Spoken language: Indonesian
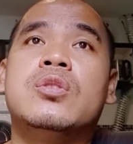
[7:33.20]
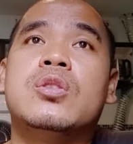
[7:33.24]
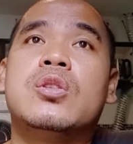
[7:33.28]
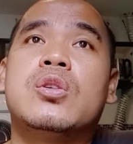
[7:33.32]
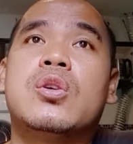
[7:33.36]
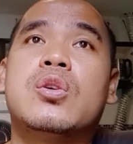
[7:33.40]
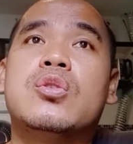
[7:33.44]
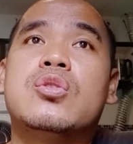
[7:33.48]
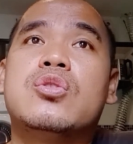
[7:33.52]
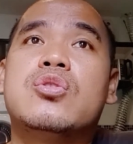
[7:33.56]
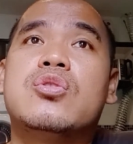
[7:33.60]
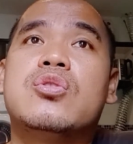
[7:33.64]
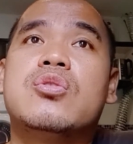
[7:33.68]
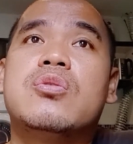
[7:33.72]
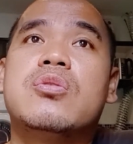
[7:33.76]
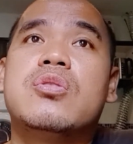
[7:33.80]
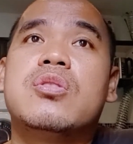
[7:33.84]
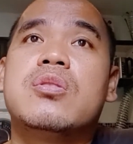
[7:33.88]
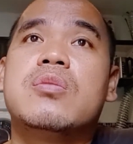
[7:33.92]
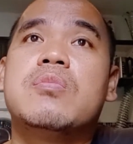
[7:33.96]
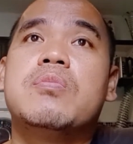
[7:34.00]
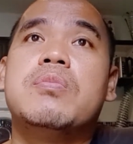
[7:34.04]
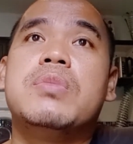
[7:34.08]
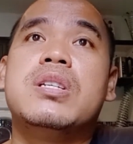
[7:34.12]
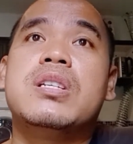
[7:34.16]
terus
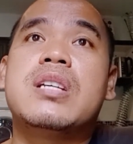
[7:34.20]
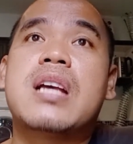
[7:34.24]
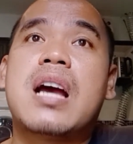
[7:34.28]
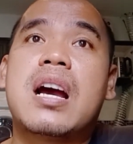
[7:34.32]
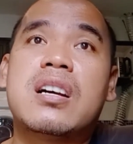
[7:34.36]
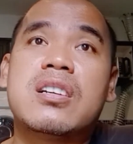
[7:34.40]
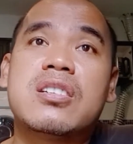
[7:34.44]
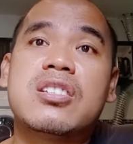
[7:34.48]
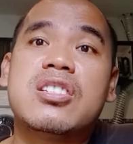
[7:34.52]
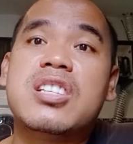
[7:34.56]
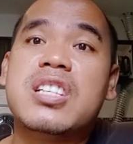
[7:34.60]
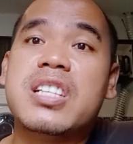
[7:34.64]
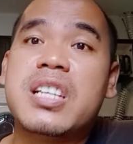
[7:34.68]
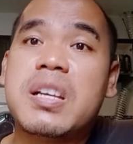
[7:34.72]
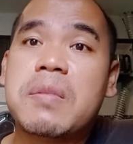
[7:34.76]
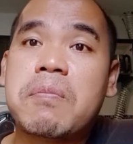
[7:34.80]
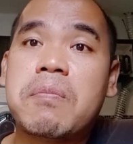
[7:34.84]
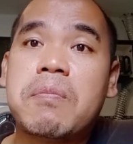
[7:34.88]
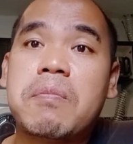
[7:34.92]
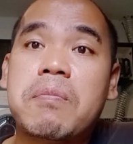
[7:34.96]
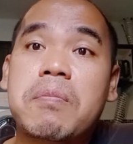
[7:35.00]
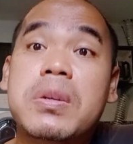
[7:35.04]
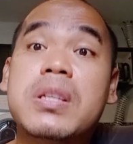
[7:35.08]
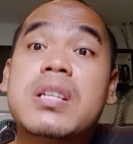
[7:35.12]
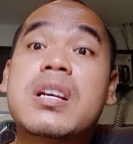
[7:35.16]
pisang
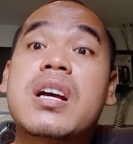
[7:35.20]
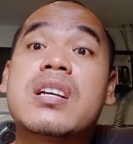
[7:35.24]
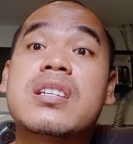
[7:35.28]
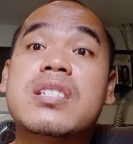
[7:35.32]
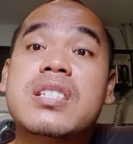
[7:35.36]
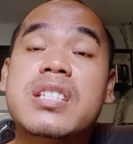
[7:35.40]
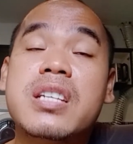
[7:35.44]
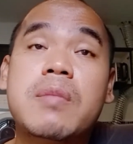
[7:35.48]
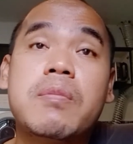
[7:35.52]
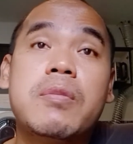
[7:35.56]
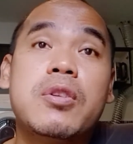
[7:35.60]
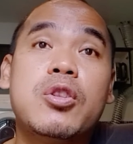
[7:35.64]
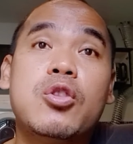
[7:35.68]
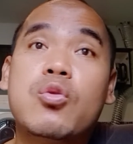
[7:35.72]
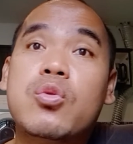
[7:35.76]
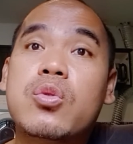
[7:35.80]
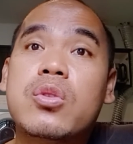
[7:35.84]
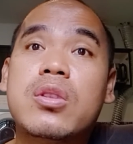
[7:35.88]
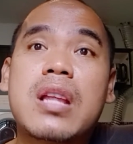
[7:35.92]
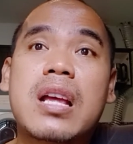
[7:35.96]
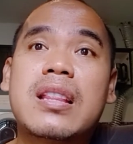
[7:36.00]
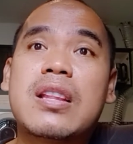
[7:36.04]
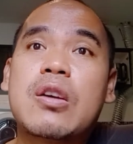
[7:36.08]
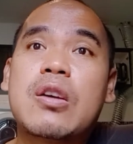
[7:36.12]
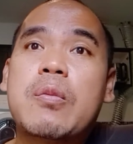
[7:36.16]
siem pisang siem itu
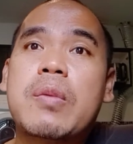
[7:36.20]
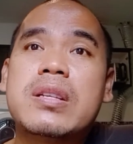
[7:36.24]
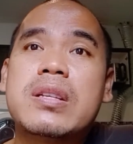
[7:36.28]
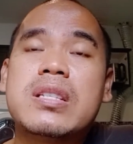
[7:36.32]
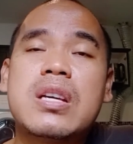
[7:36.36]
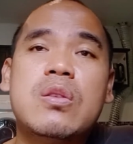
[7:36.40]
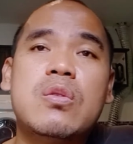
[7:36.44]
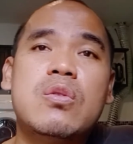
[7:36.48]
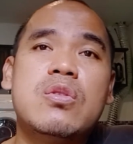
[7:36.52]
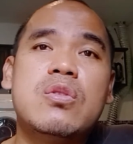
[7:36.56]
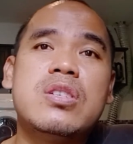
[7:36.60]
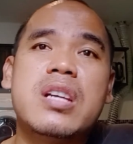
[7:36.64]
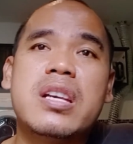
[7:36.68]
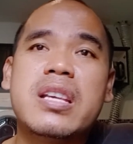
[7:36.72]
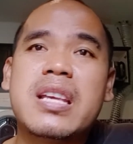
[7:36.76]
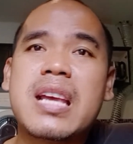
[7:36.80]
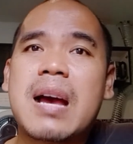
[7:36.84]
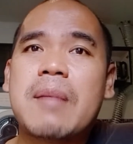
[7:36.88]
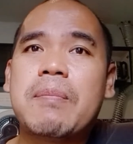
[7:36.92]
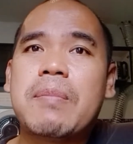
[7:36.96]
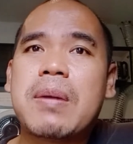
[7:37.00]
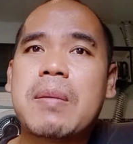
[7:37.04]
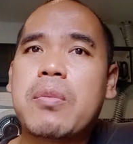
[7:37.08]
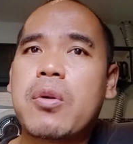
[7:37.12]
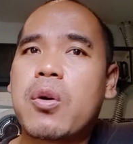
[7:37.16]
tak tahu bahasa Indonesia
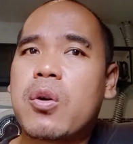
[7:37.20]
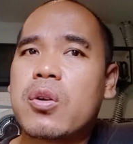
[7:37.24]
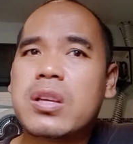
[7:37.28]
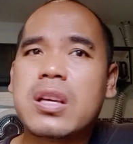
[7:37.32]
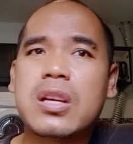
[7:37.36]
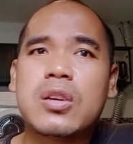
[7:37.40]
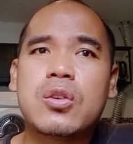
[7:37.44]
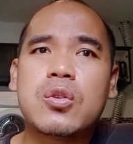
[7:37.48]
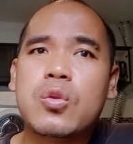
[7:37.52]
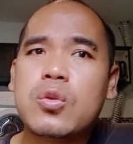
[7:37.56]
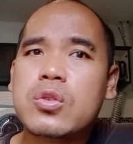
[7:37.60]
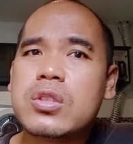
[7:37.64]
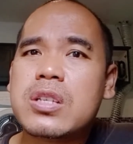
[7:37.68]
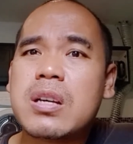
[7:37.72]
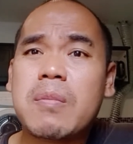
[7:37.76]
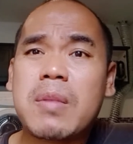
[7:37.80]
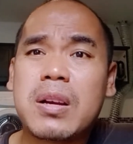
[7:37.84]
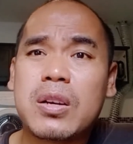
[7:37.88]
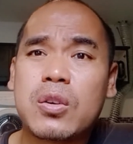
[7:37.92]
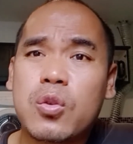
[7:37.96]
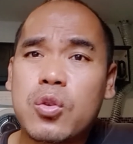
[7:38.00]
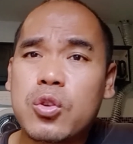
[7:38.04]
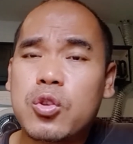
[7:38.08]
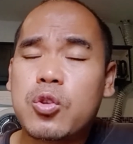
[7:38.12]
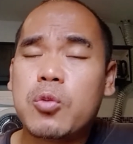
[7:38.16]
nya apa pokoknya dulu
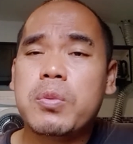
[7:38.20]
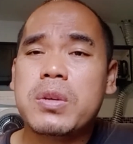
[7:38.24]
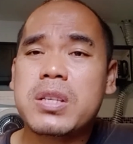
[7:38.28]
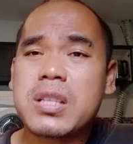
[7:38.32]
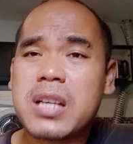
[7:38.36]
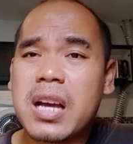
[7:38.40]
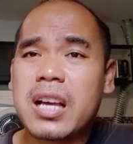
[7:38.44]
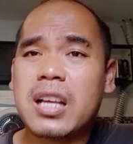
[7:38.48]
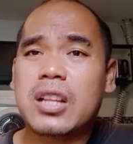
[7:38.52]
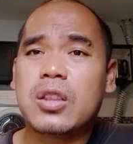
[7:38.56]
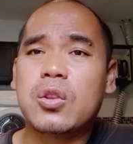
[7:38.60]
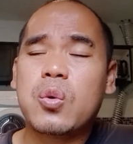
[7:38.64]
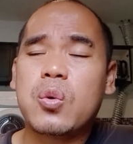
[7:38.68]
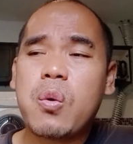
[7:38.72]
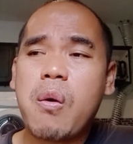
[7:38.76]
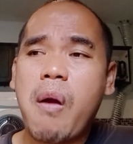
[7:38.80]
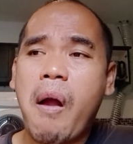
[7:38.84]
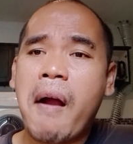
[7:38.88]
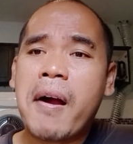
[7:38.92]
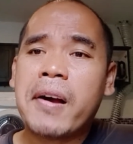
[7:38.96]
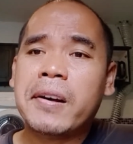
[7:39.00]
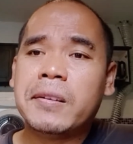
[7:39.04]
zaman dulu tuh pisang itu